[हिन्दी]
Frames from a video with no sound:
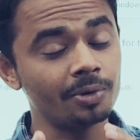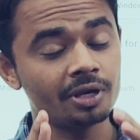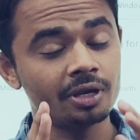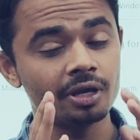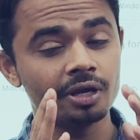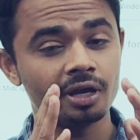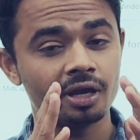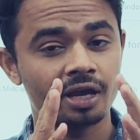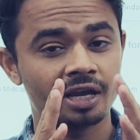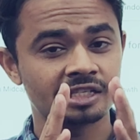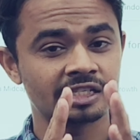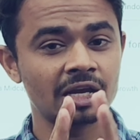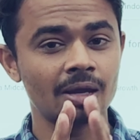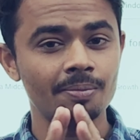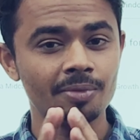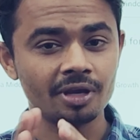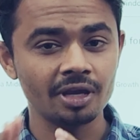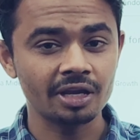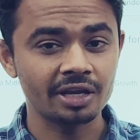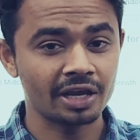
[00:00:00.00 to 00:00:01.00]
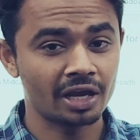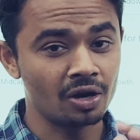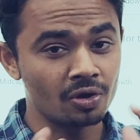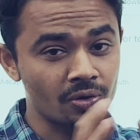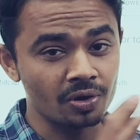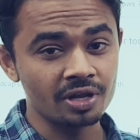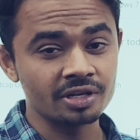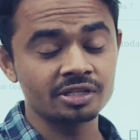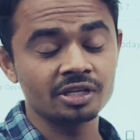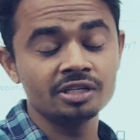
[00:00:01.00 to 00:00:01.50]
के एस के
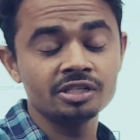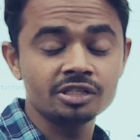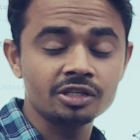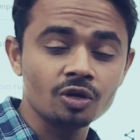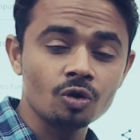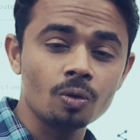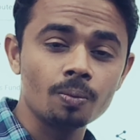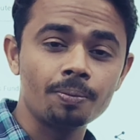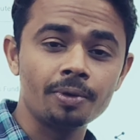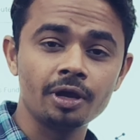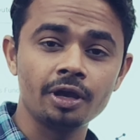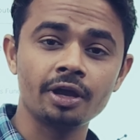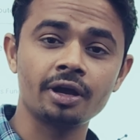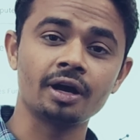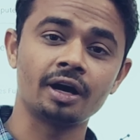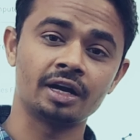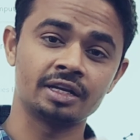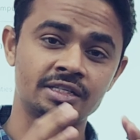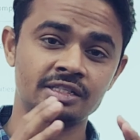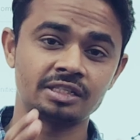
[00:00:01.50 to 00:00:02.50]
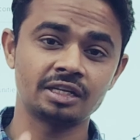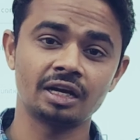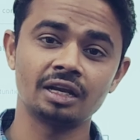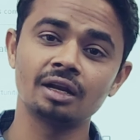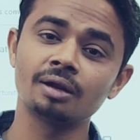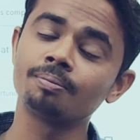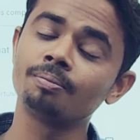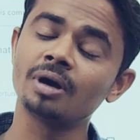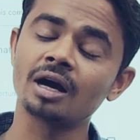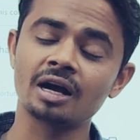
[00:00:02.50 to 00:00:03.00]
कैलकुलेशन के ऊपर एक अच्छा
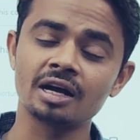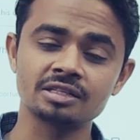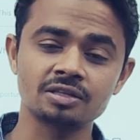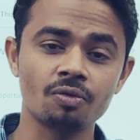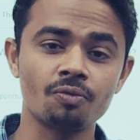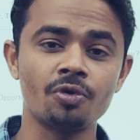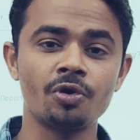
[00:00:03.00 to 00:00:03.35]
लंबा खासा